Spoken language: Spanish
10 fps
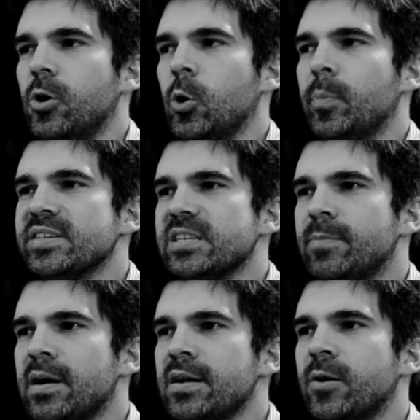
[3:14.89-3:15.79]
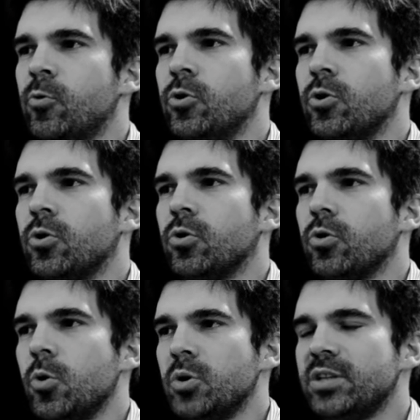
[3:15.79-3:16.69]
lo principal que uno
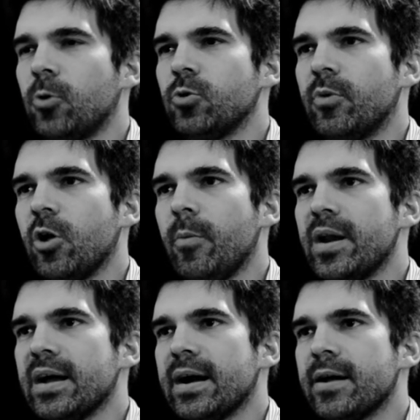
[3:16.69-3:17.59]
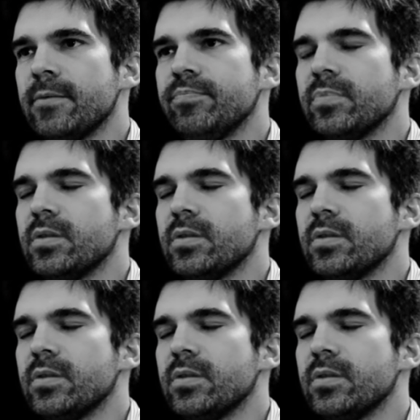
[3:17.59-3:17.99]
no está acostumbrado a manejar